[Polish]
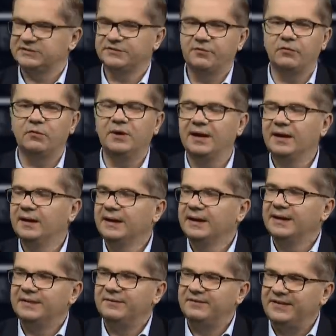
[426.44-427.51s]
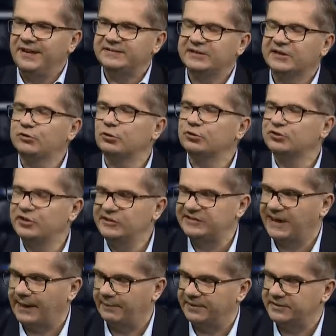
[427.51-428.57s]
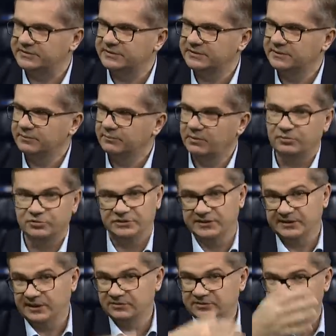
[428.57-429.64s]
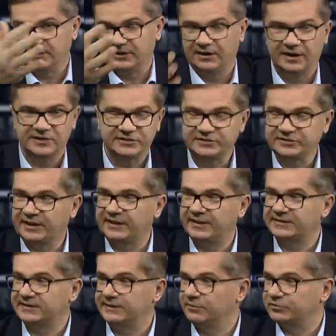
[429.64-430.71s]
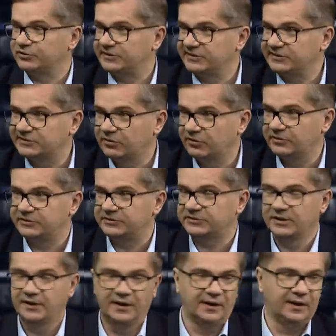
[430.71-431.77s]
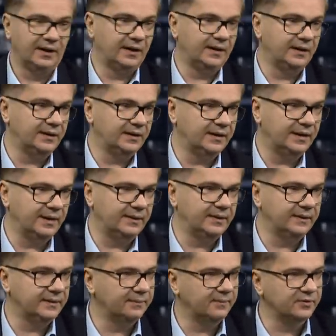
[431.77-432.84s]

i czy w ogóle wiecie, kto stoi za Bris. Bo może stoi Leszek Czarnecki, może ty stoisz, yy, yy,